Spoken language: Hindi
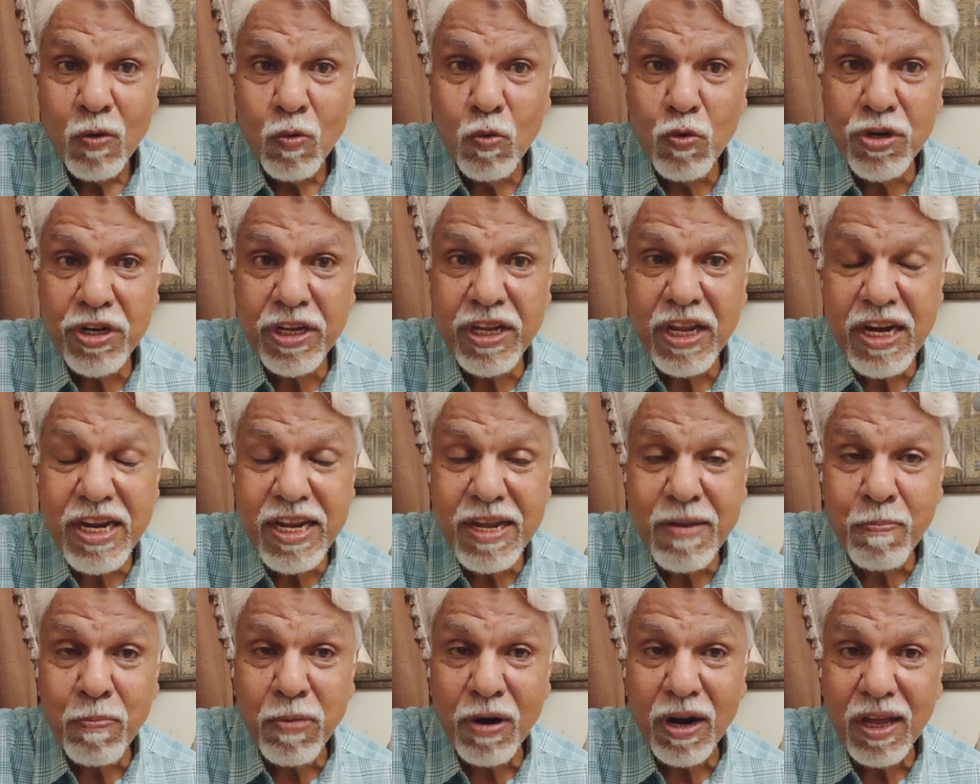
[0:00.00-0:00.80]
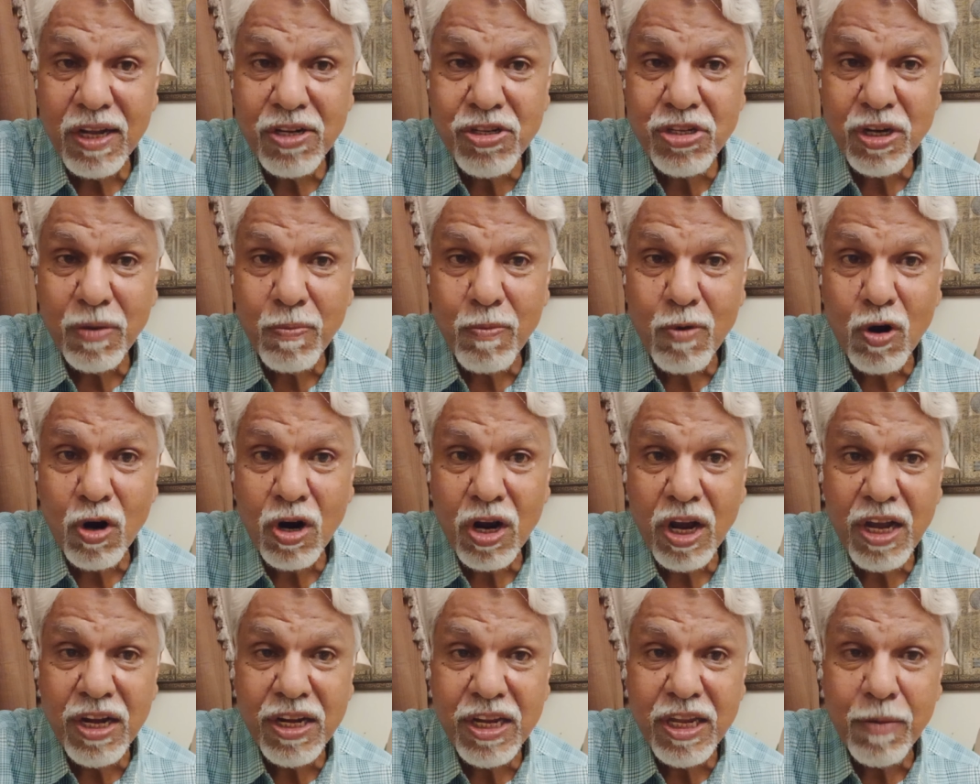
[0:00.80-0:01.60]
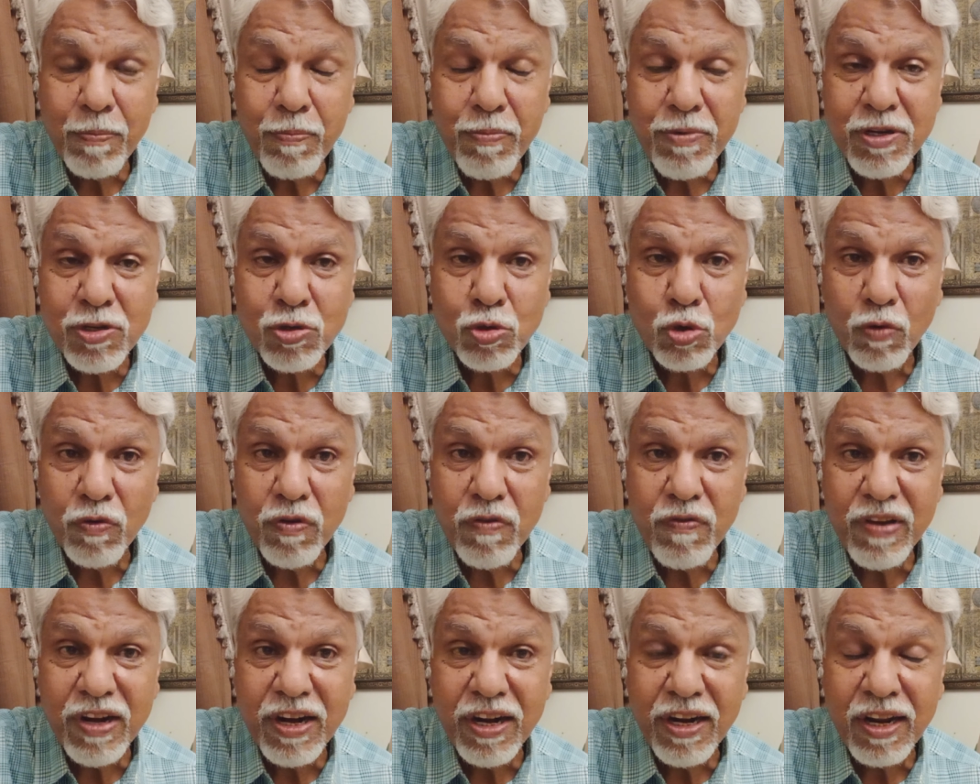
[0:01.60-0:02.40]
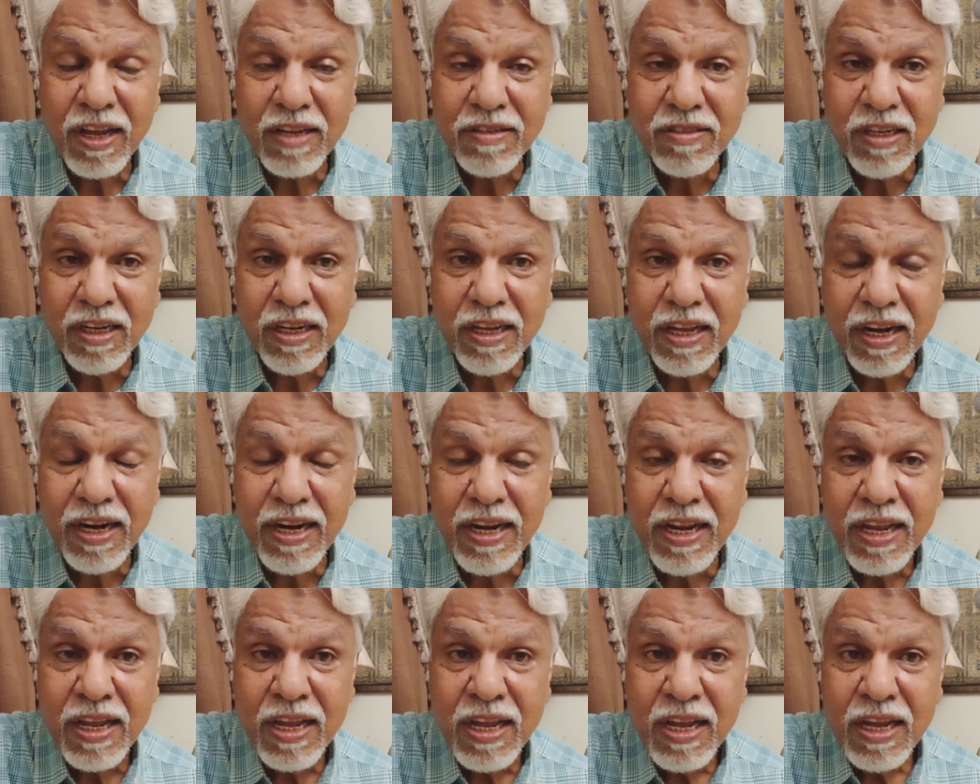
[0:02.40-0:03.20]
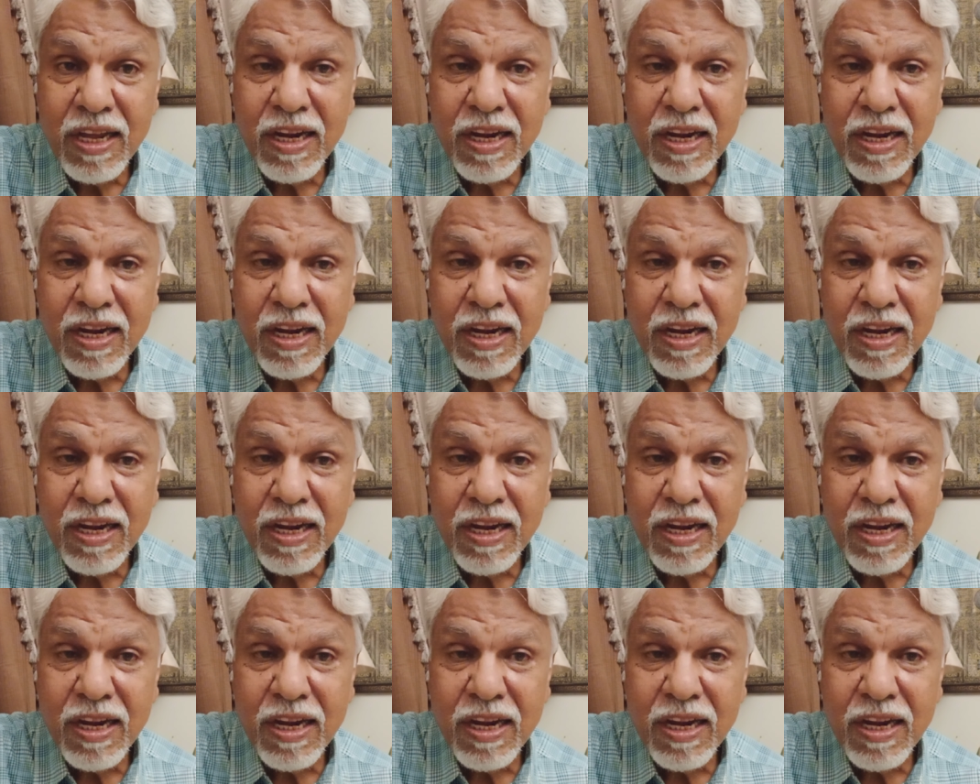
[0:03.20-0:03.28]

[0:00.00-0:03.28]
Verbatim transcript: उनके लिए बड़ा अच्छा मौका है कि अपनी सौवीं विकेट हासिल करें